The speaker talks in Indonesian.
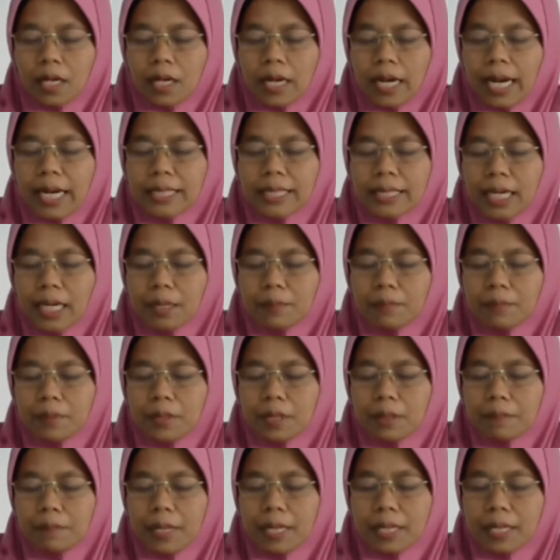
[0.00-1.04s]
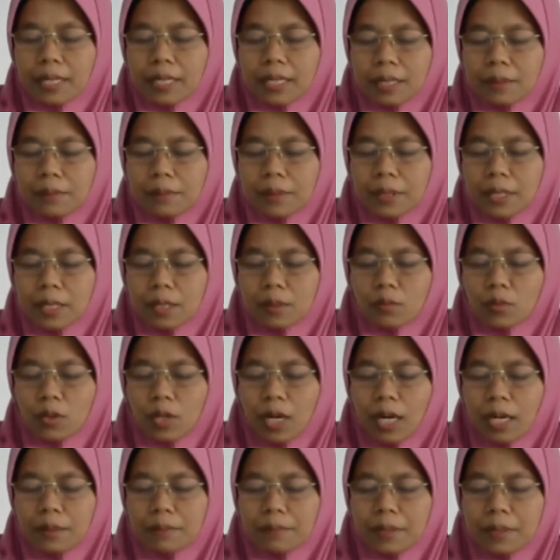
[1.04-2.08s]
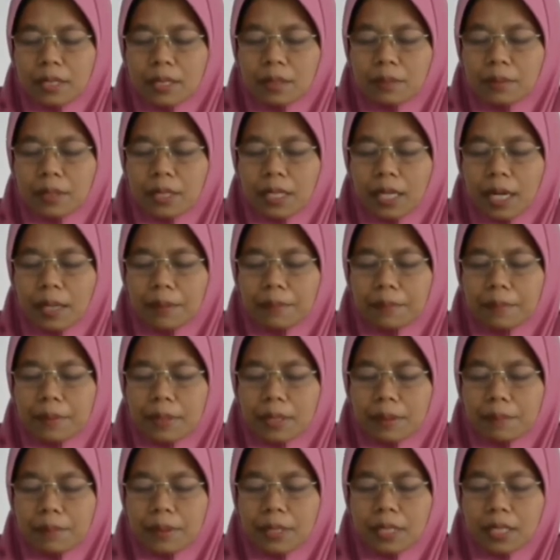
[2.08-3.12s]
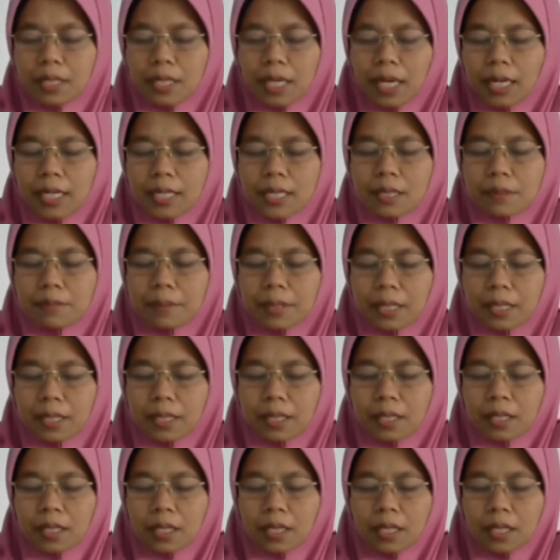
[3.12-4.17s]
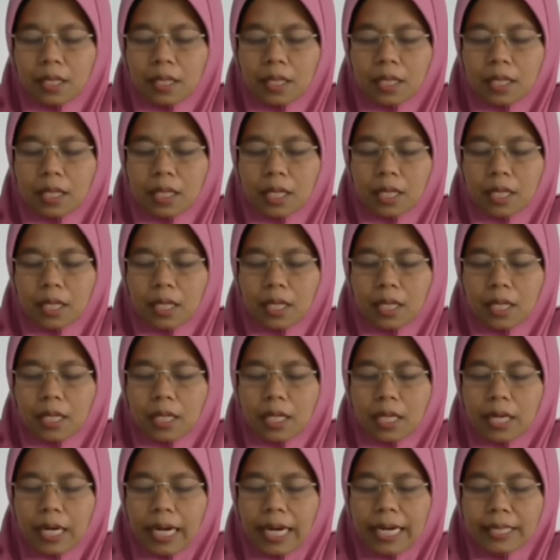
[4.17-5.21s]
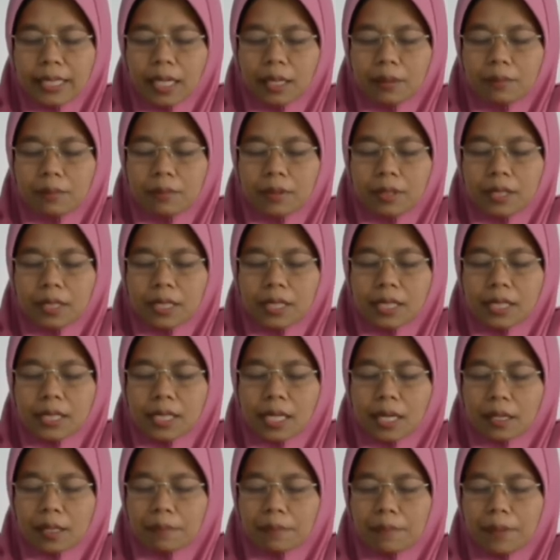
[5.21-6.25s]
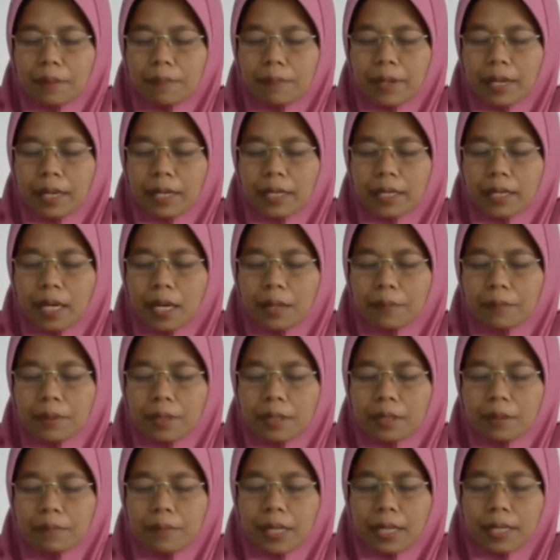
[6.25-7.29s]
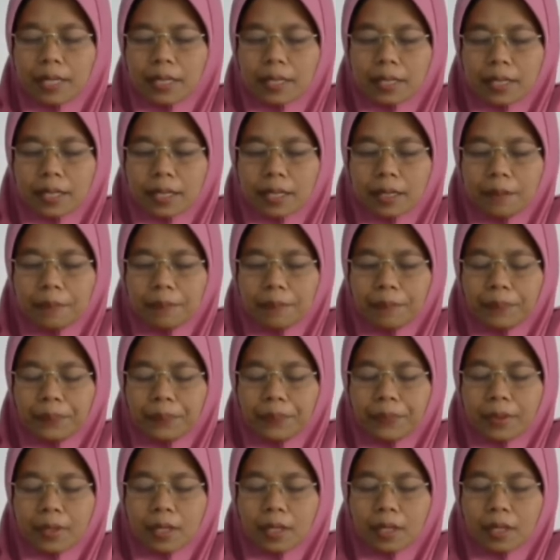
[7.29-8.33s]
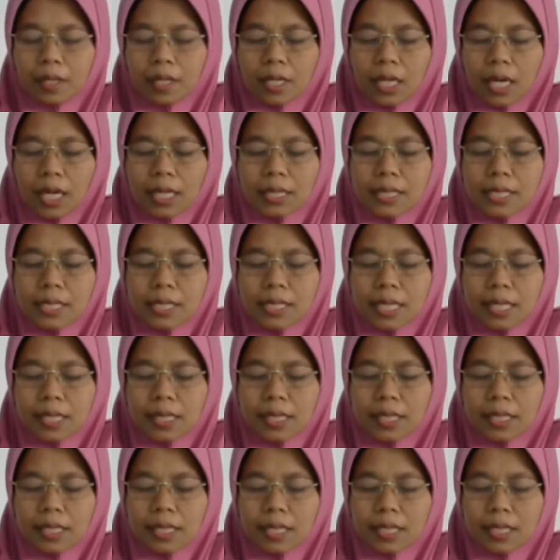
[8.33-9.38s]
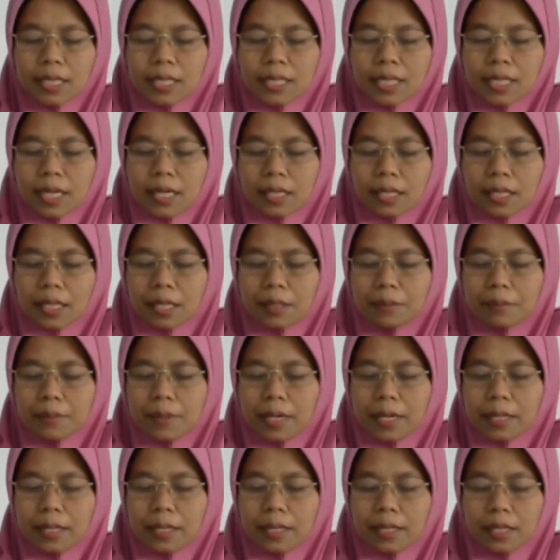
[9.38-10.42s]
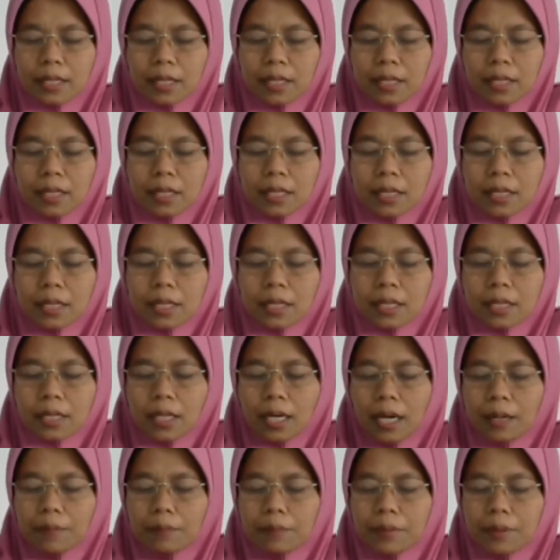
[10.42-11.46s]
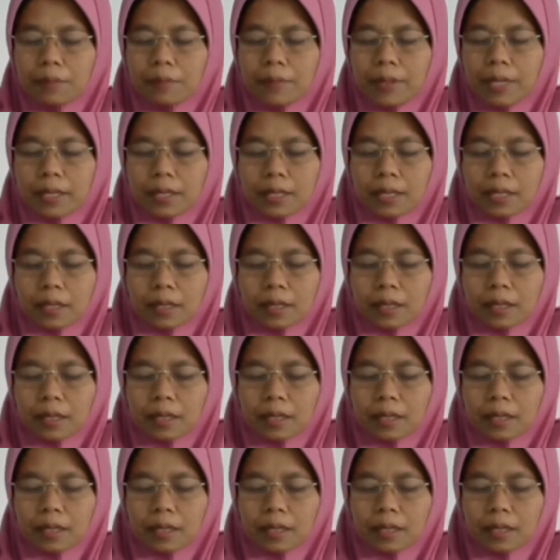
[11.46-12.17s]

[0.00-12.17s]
An Abi Bakri bin Muhammad bin Amr bin Hazmin An abihi saking bapake Abi Bakar An jatihi saking bae Abi Bakar